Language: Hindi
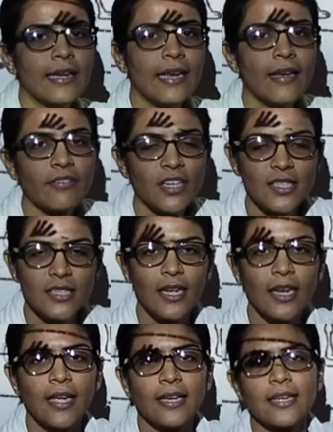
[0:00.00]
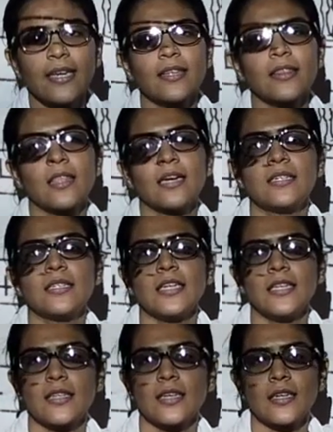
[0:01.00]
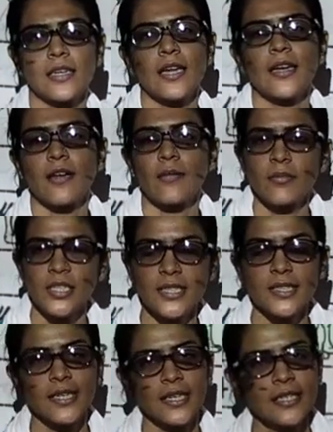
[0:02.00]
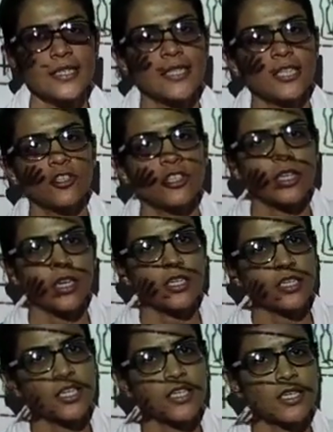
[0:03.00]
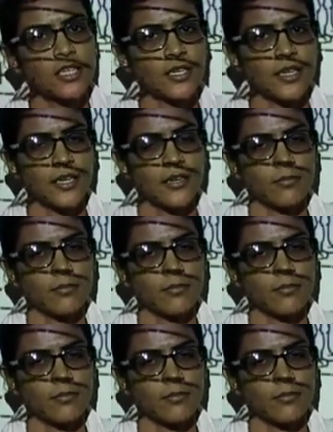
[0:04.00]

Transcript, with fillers: 11 से लेके 30 तक के नंबर्स 30 30 तक के